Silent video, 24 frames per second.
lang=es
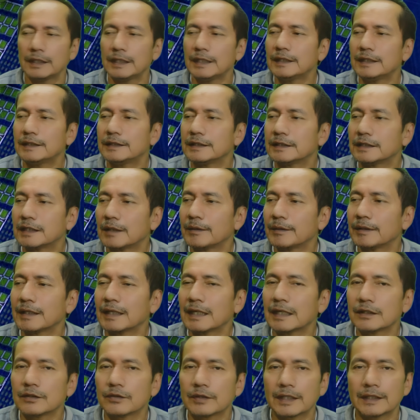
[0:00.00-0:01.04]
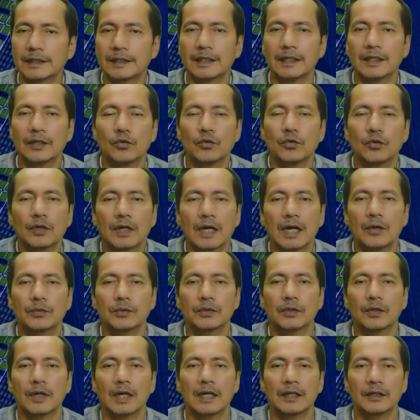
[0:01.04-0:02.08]
si saben qué es lo que tiene un auto
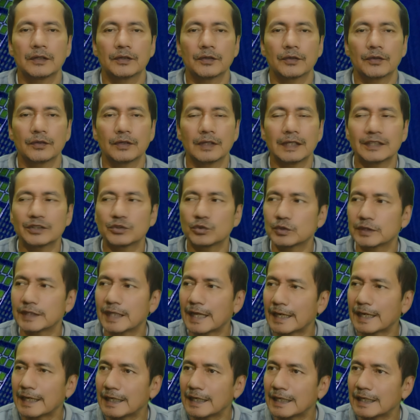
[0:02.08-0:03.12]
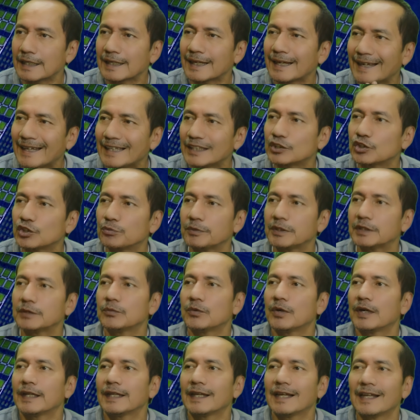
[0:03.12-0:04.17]
Android, les gustaría que eso mismo
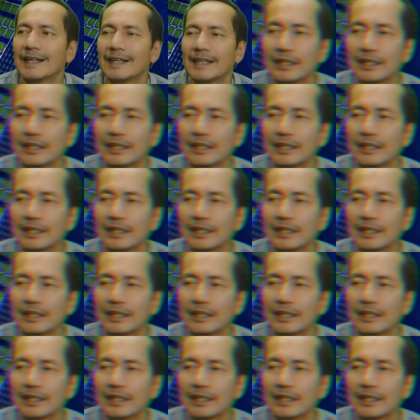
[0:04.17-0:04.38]
haya en